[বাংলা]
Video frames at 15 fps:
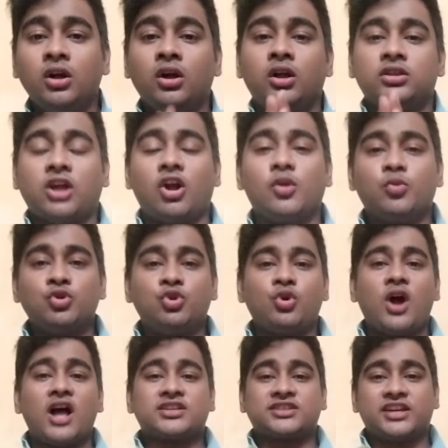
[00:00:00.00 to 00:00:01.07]
তাহলে বন্ধুরা
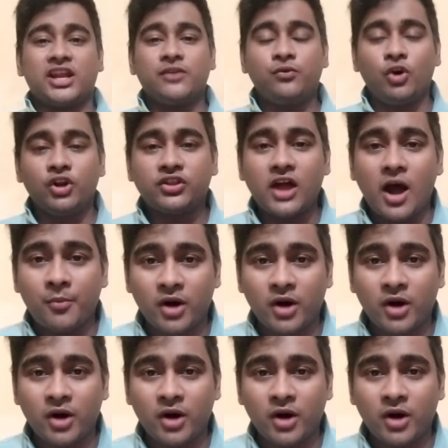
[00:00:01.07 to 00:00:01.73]
আজকের এই ভিডিওতে আমার